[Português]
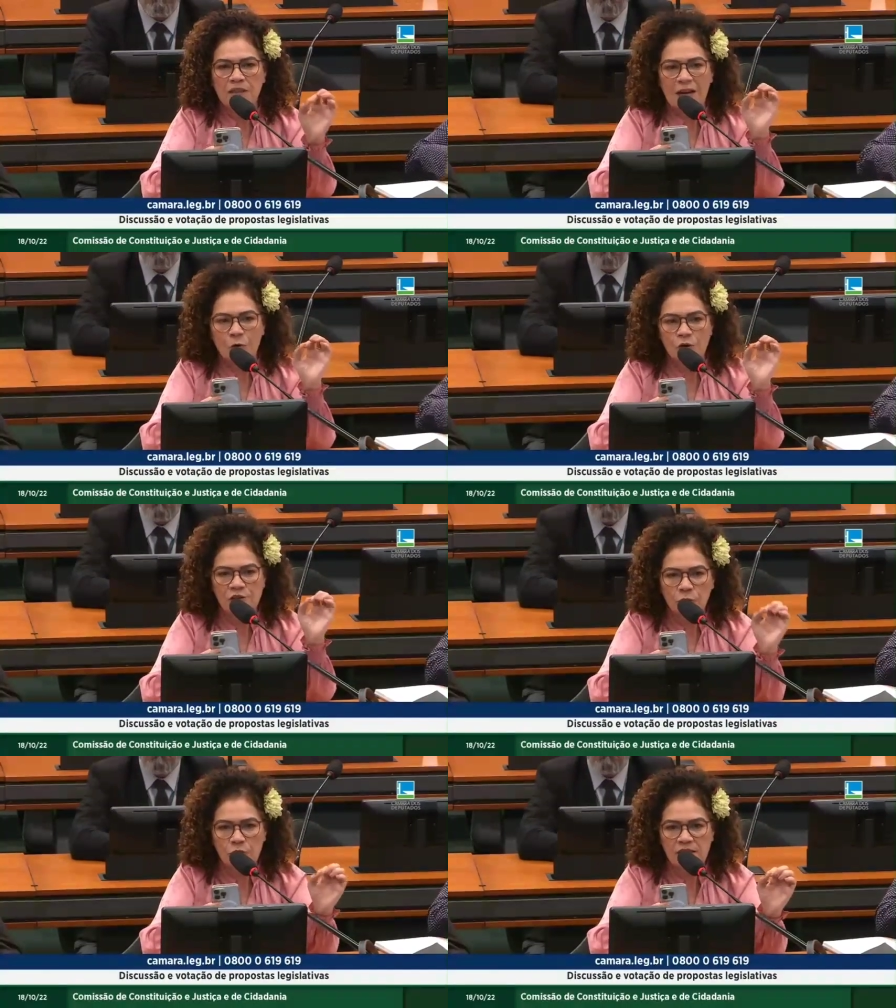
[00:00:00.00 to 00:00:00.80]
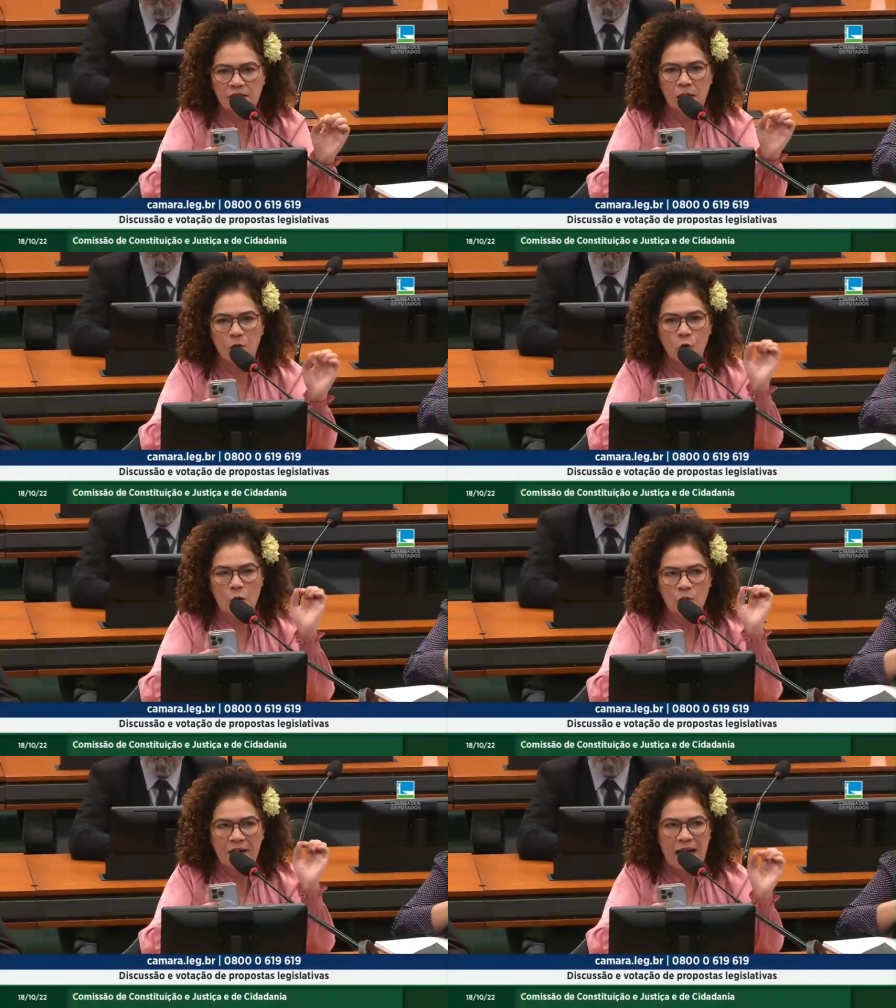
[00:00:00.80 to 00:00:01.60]
da Constituição
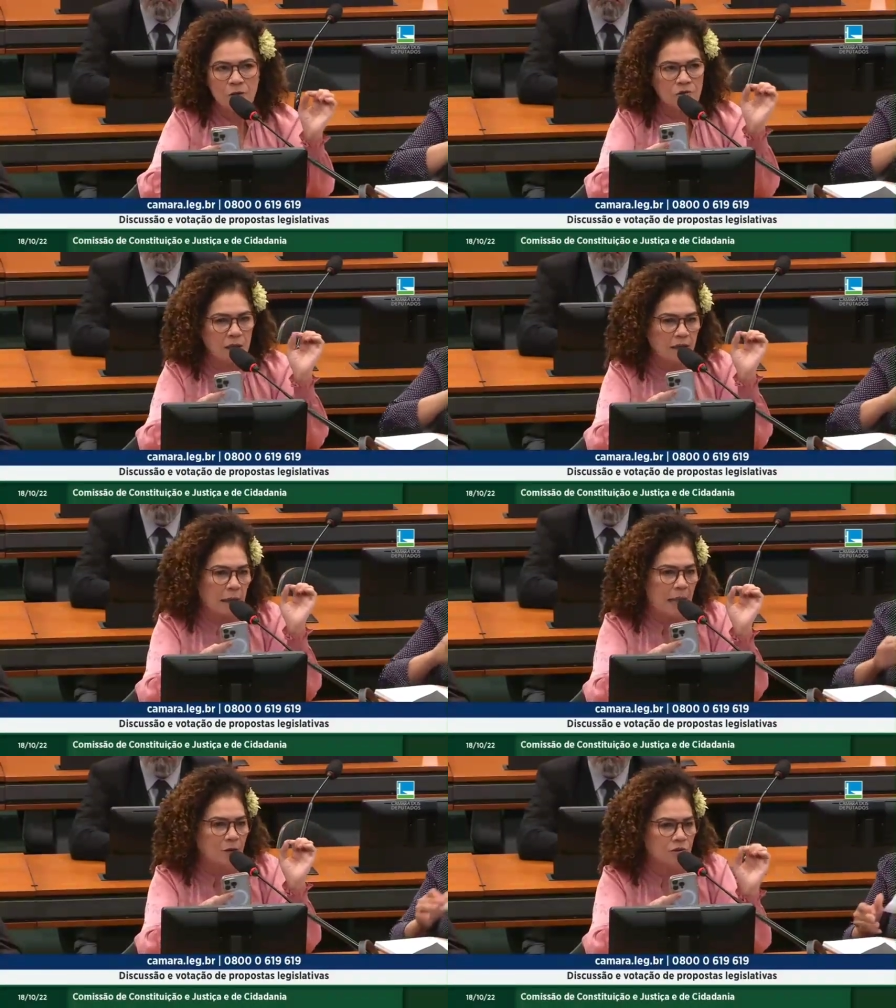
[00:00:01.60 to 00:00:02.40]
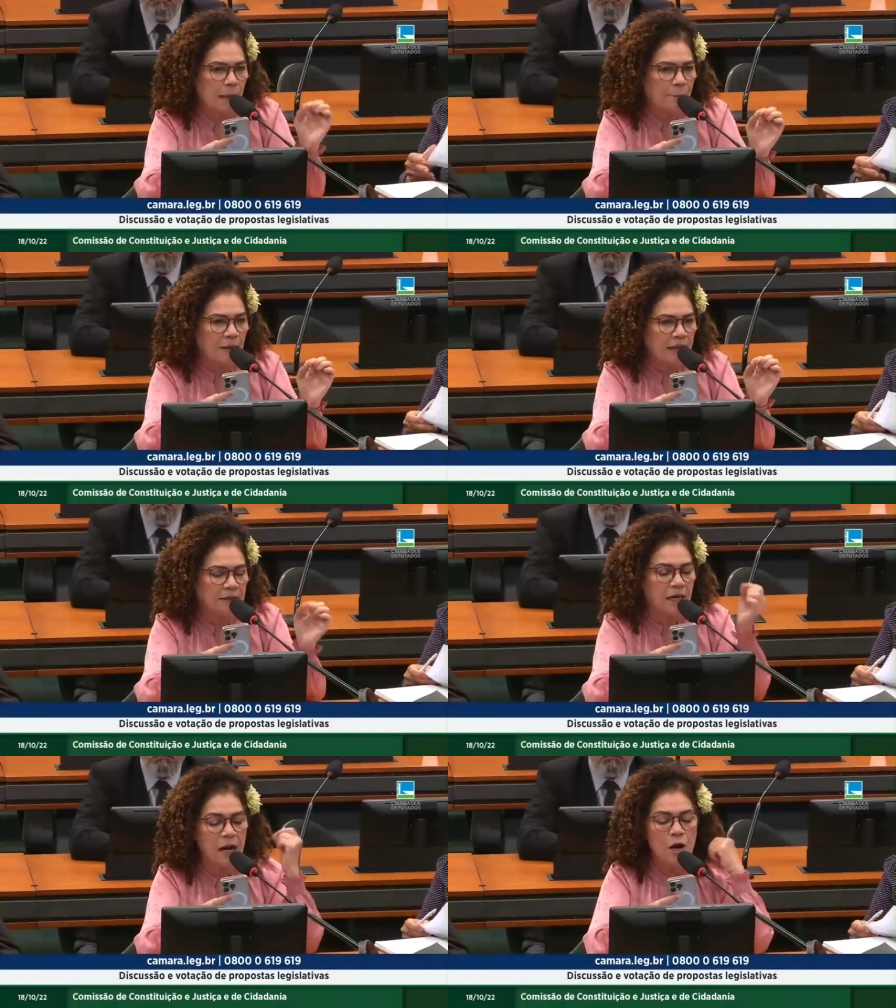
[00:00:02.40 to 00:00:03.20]
como causa, cláusula
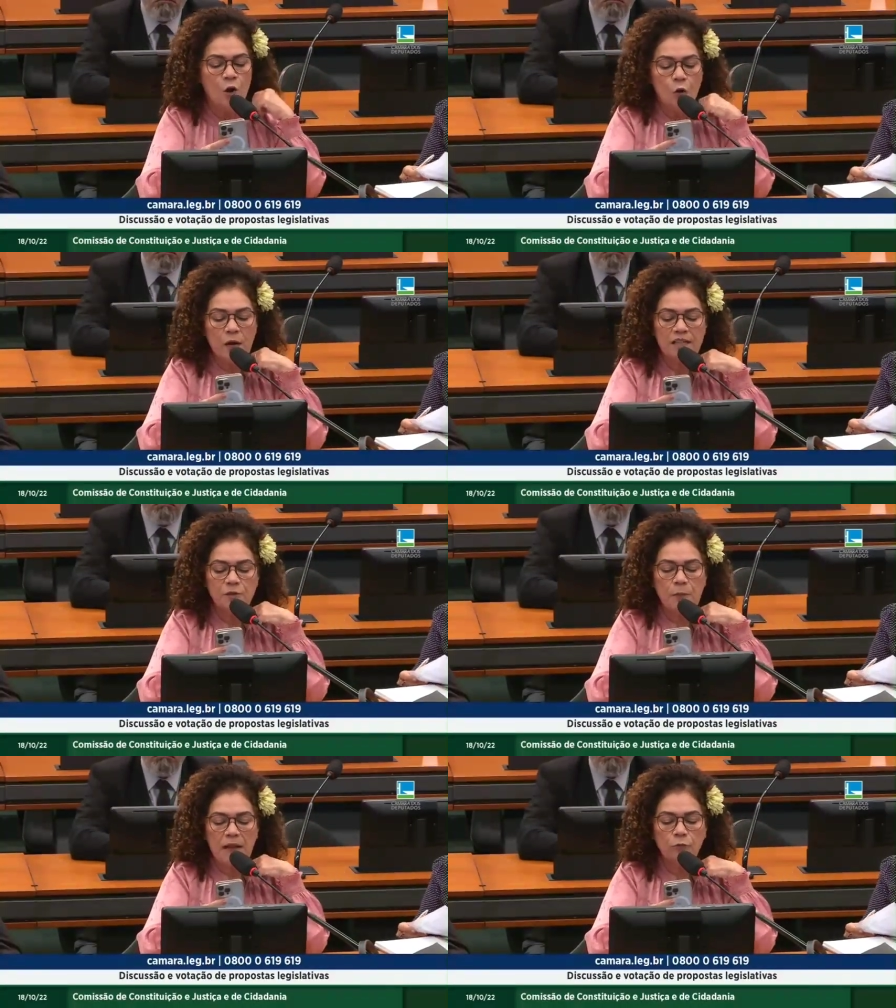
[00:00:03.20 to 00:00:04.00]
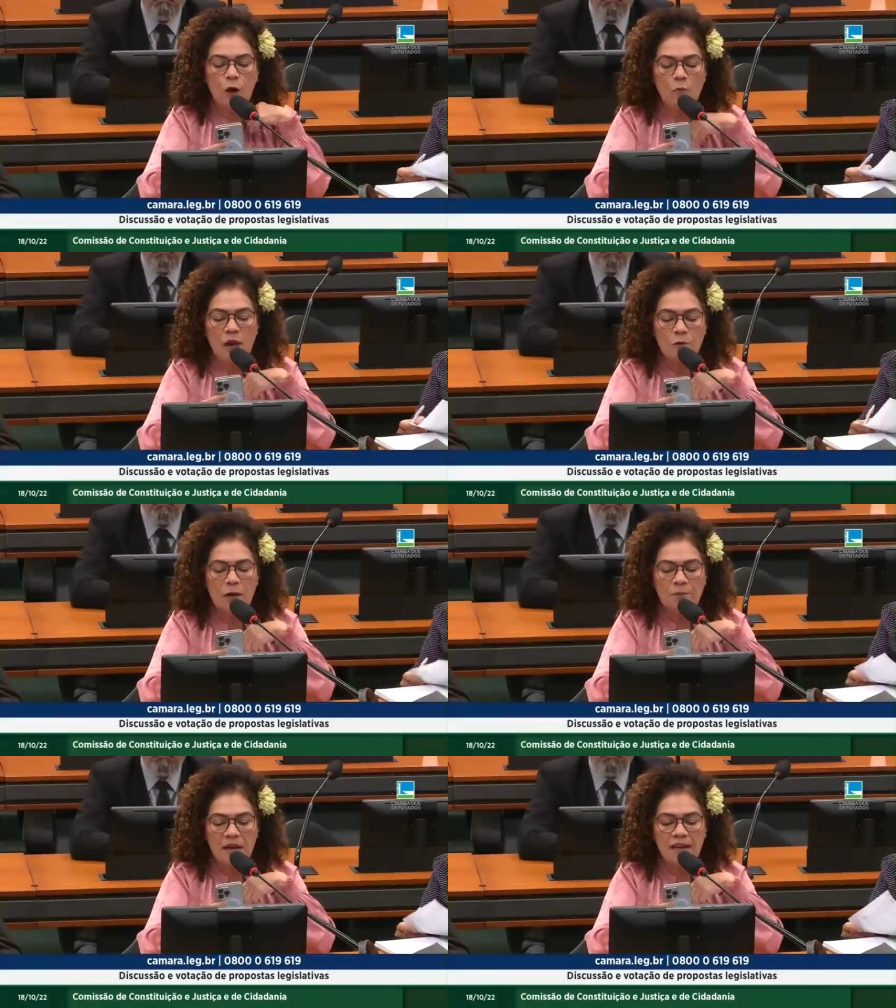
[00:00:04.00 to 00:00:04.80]
pétrea o respeito ao meio
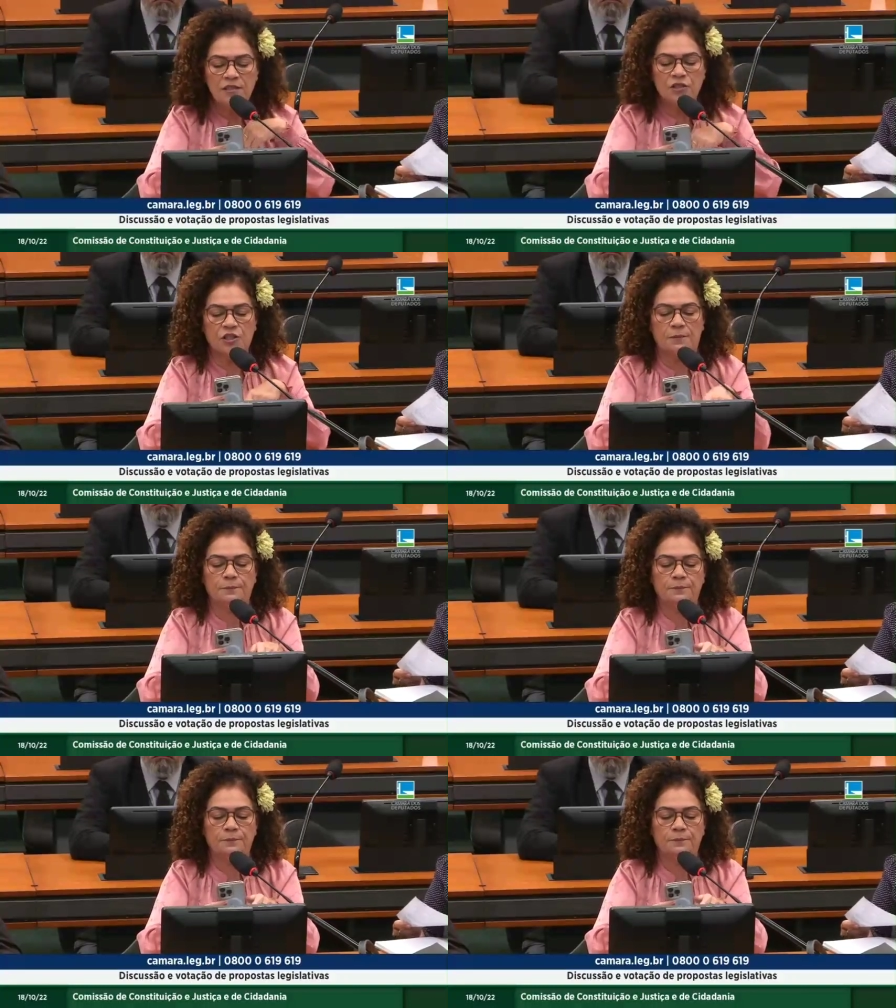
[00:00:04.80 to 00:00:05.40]
ambiente.